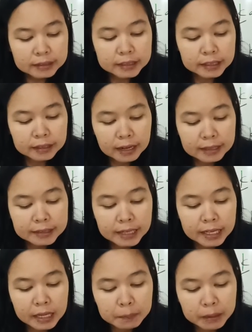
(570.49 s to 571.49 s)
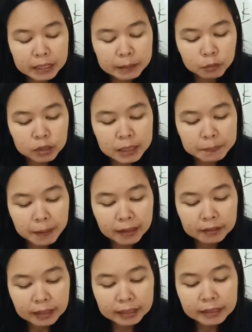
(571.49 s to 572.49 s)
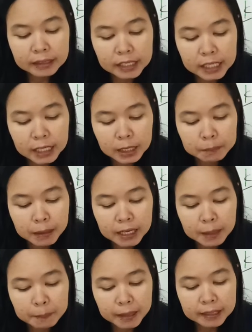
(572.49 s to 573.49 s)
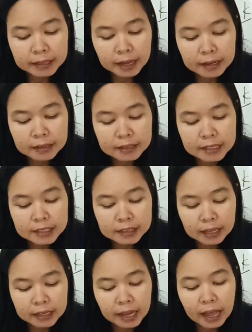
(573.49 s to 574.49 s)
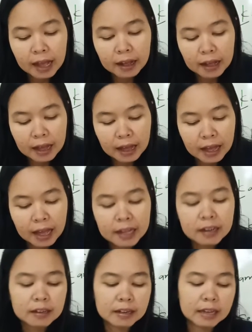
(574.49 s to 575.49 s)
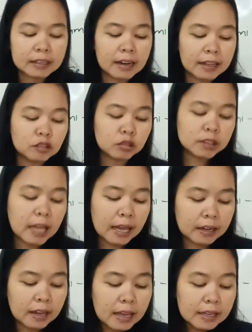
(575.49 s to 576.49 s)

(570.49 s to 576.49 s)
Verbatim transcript: Jika saya berlibur di pantai ini pada pagi hari, saya akan Nah, dilanjutkan.